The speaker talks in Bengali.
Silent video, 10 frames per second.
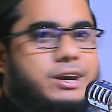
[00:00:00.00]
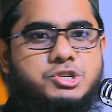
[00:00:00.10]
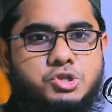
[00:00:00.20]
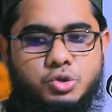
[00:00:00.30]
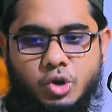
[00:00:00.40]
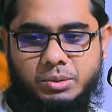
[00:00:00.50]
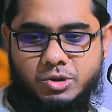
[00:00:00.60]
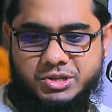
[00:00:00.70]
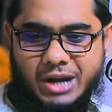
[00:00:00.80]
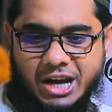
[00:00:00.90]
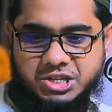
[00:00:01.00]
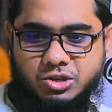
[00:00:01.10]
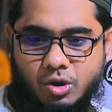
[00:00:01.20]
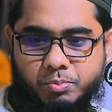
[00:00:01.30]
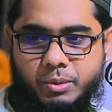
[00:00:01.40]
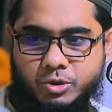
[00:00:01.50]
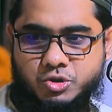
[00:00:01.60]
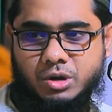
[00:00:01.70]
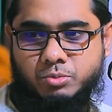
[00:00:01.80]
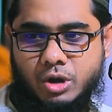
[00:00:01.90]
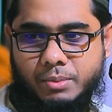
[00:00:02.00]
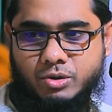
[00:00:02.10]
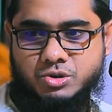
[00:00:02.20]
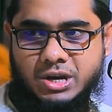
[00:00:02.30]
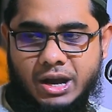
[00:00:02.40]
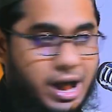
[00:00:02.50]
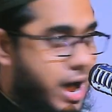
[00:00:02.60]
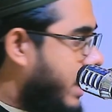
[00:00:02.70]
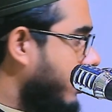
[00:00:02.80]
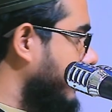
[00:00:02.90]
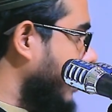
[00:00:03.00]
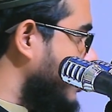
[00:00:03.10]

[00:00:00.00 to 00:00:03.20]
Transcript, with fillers: ব্রেন স্ট্রোক করে মরছেন আশি নব্বই বছরের বুড়া মানুষ আর এখন